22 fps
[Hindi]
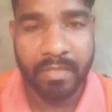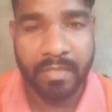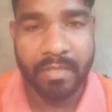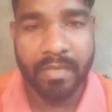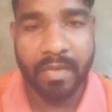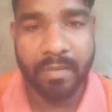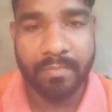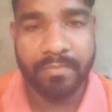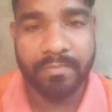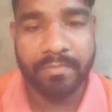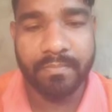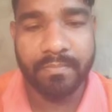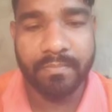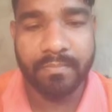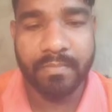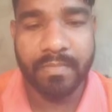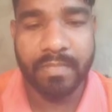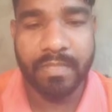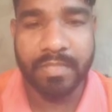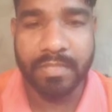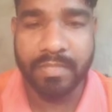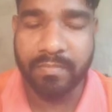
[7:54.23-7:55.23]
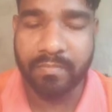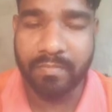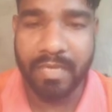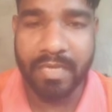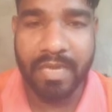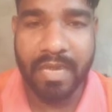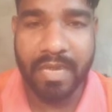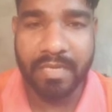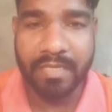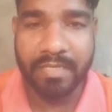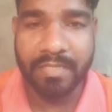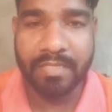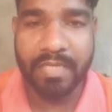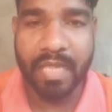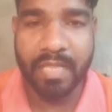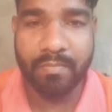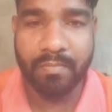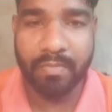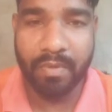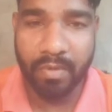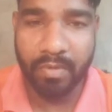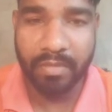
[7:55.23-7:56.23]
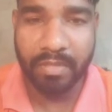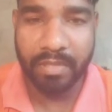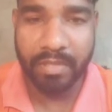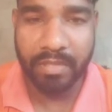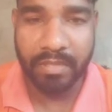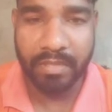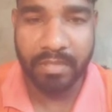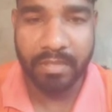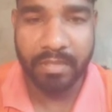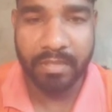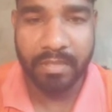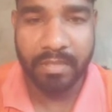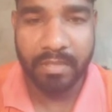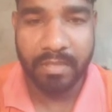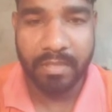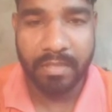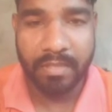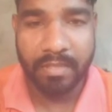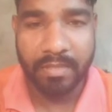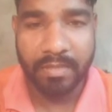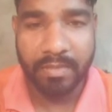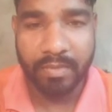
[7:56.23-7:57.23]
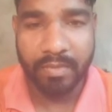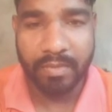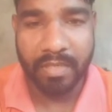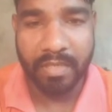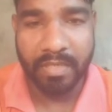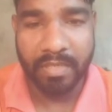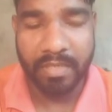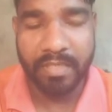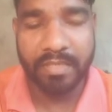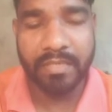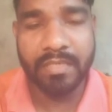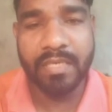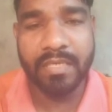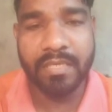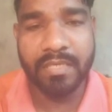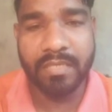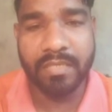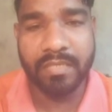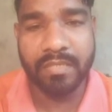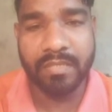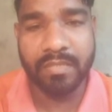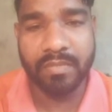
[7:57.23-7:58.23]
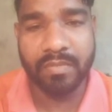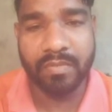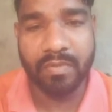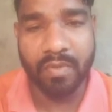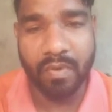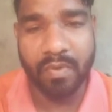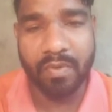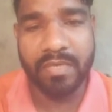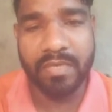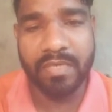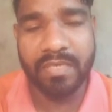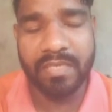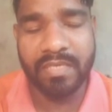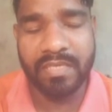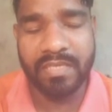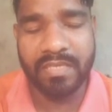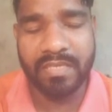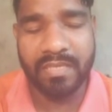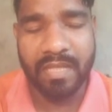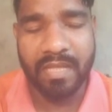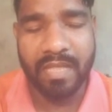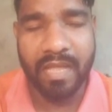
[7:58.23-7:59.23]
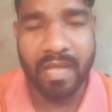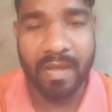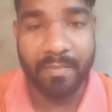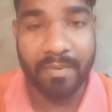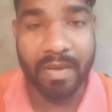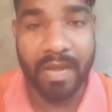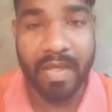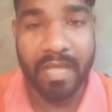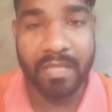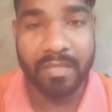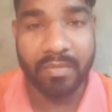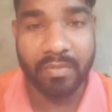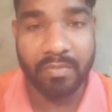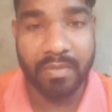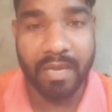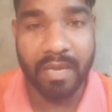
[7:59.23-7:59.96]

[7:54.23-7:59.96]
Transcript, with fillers: अब इस महिला के साथ बहुत ही जो है निंदनीय घोरनी अपराध हुआ